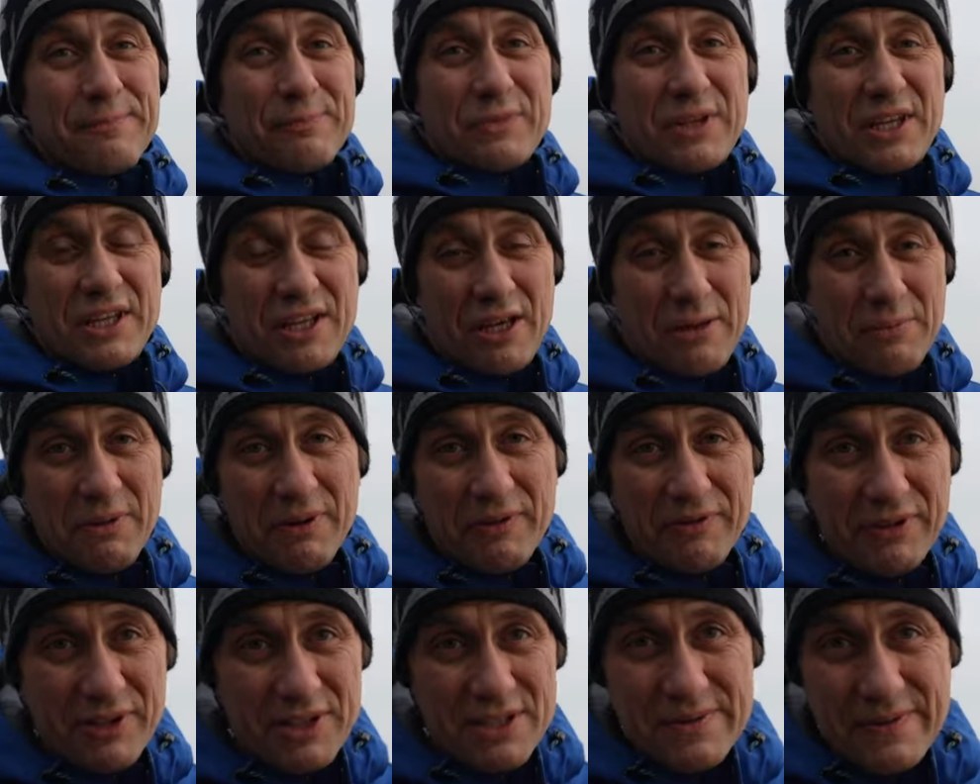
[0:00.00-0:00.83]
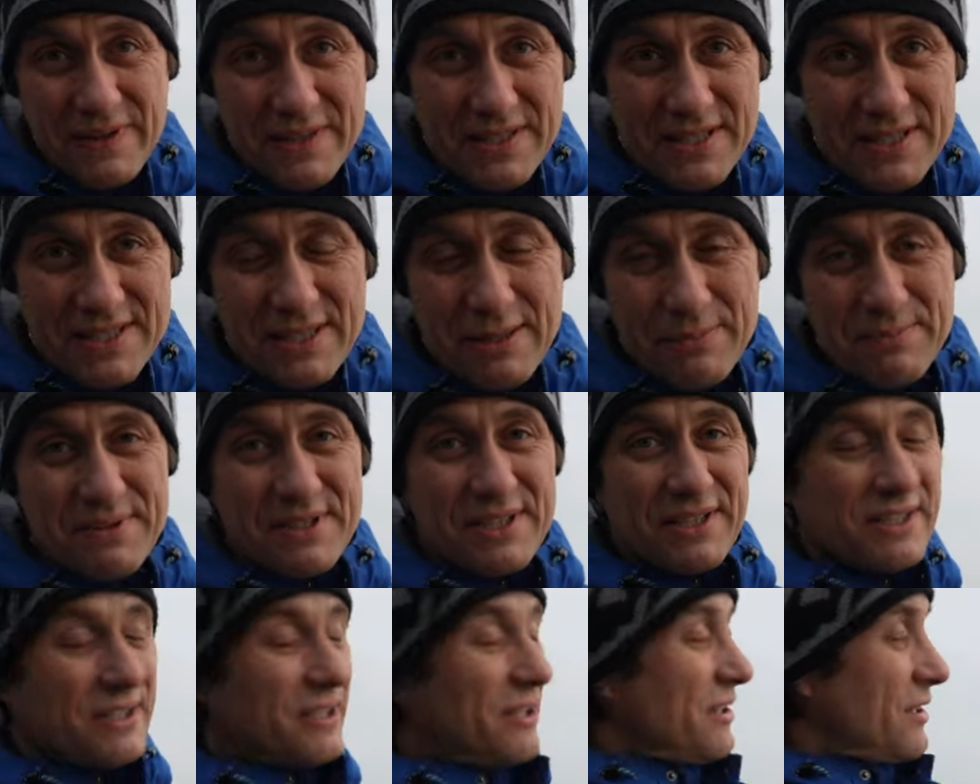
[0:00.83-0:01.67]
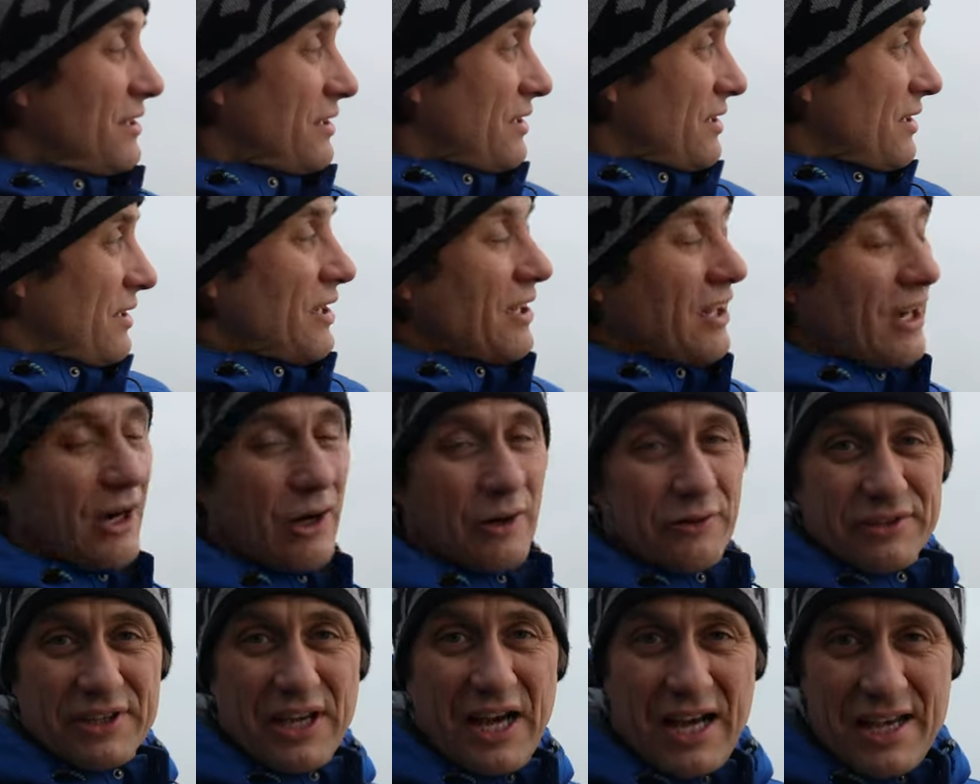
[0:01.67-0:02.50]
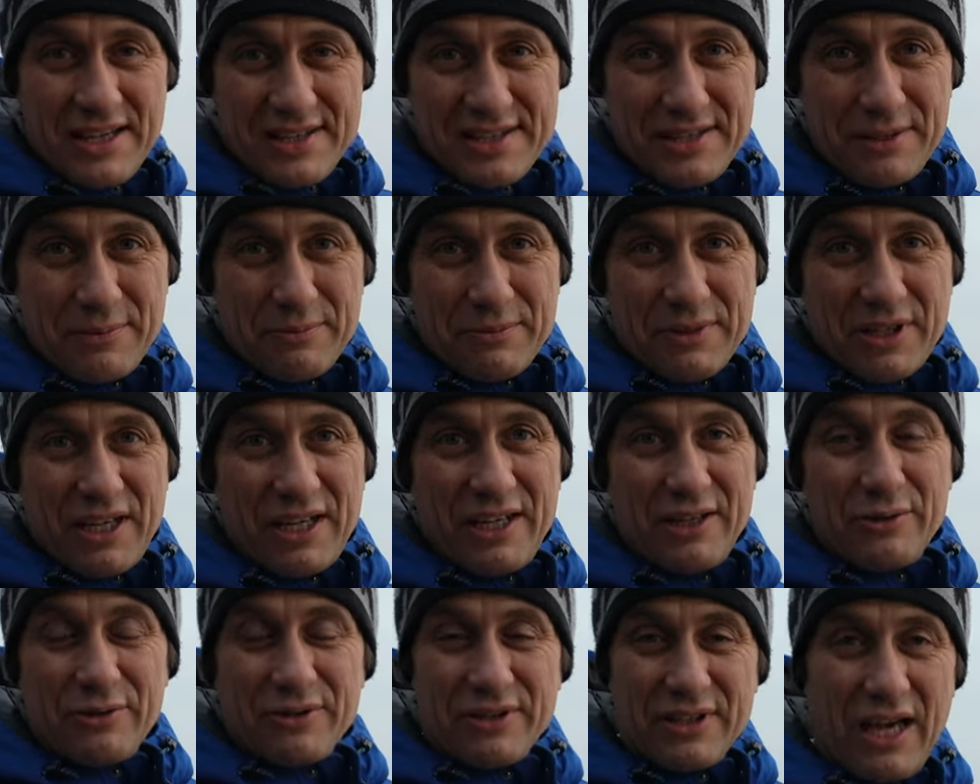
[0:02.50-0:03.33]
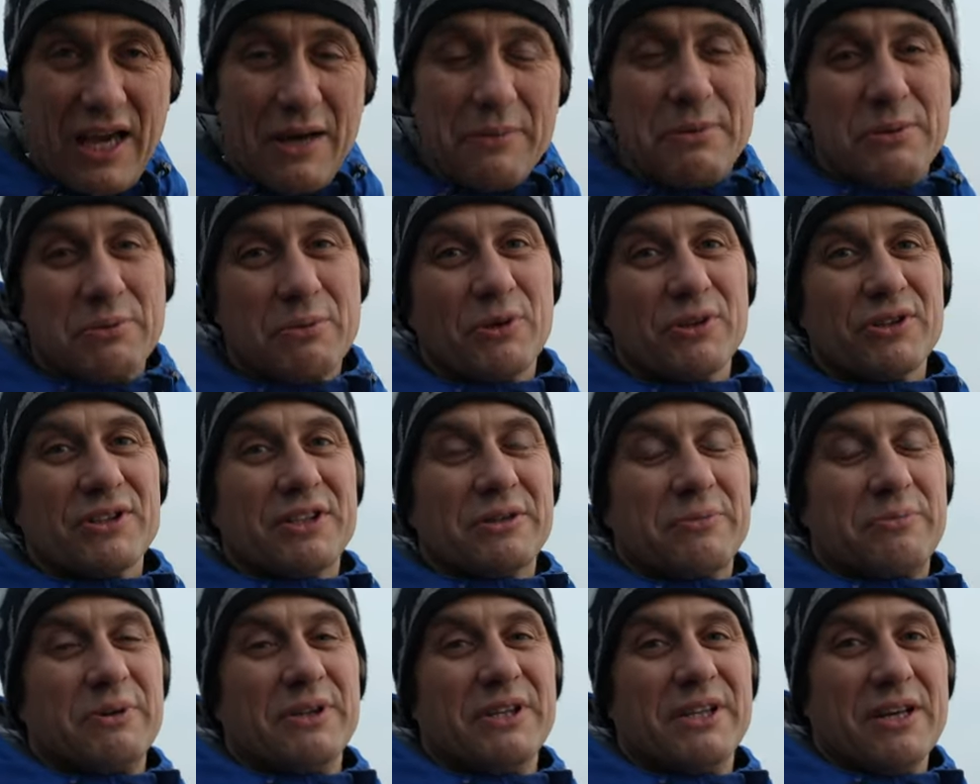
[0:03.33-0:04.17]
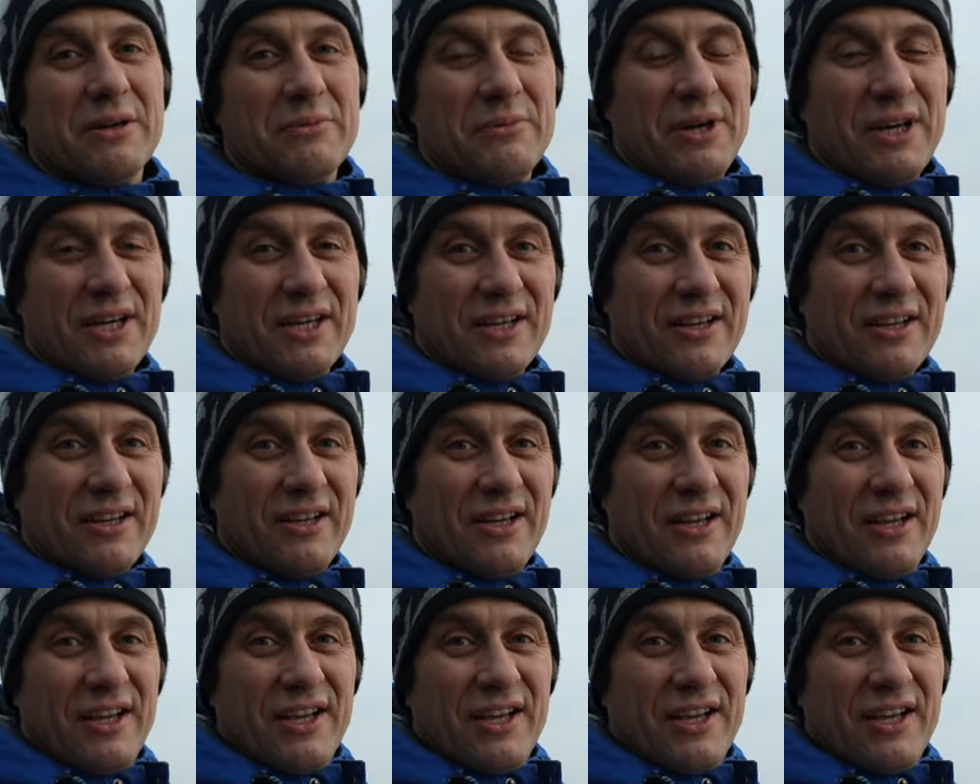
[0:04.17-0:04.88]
Ich habe mein 2470 auf der a 73 und damit möchte ich Bilder machen.